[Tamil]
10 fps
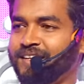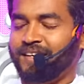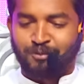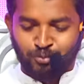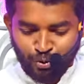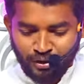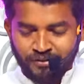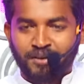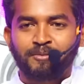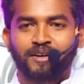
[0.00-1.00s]
எனக்கு
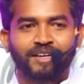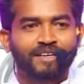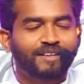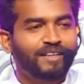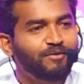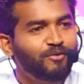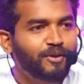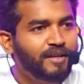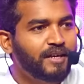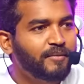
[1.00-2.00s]
புரியவே மாட்டேங்குது
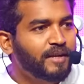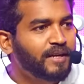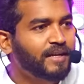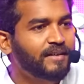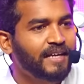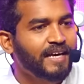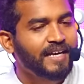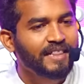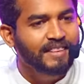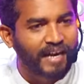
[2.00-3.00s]
எவ்வளவு எளிமையான கே
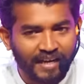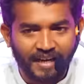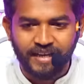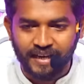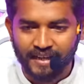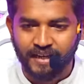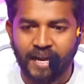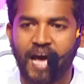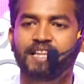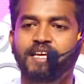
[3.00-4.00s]
ஏங்க தண்ணி
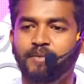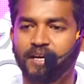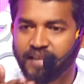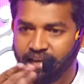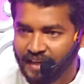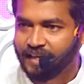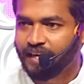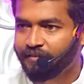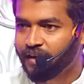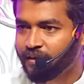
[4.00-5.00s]
எடுக்கலன்னா அதே மாதிரி தண்ணி
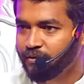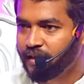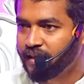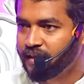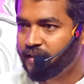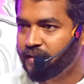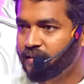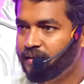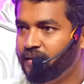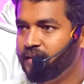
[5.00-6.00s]
கீழே வரணும் தானே
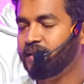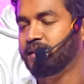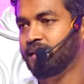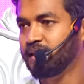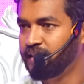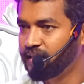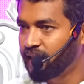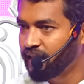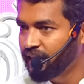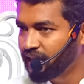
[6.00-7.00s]

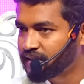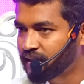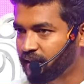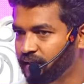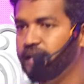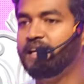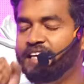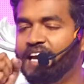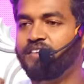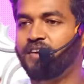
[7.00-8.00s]
இதுதானே நேச்சர்
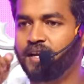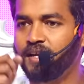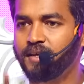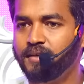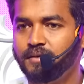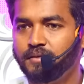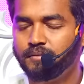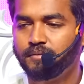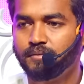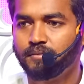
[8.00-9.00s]
ஏன் வரல
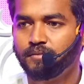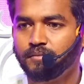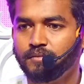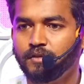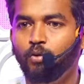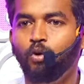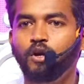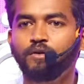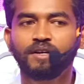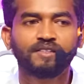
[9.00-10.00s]

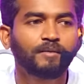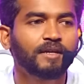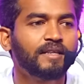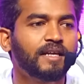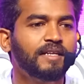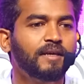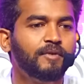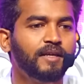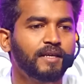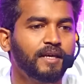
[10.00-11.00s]
ஒரு வருஷம் ஆனாலும் தண்ணி
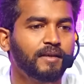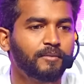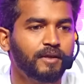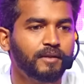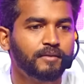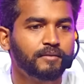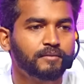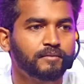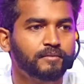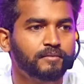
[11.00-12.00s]
அப்படியே இருக்கே எப்படி
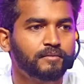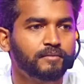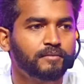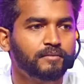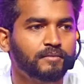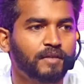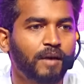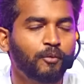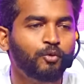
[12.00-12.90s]
அப்ப